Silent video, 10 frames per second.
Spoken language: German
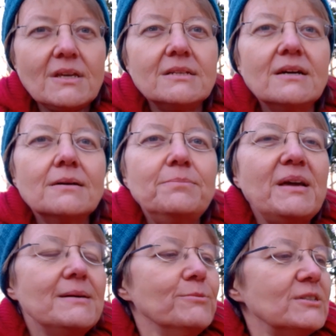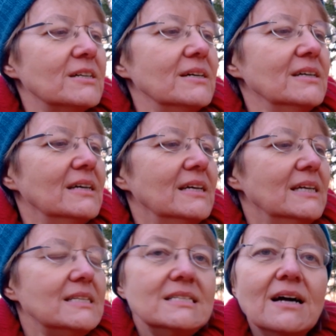der Gebärmutter,
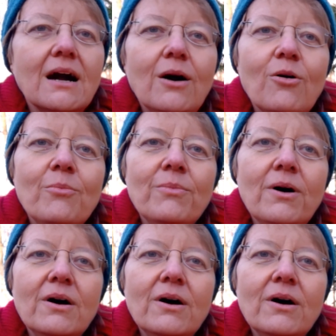dieser Raum